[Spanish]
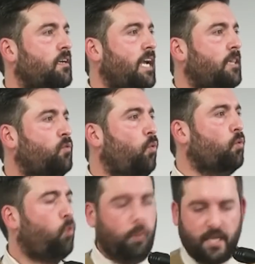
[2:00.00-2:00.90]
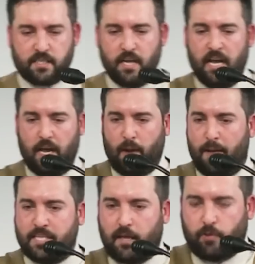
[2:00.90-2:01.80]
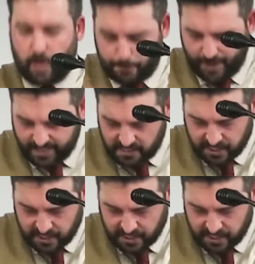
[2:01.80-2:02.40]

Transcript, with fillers: Que tú, tú ves en una habitación apagada y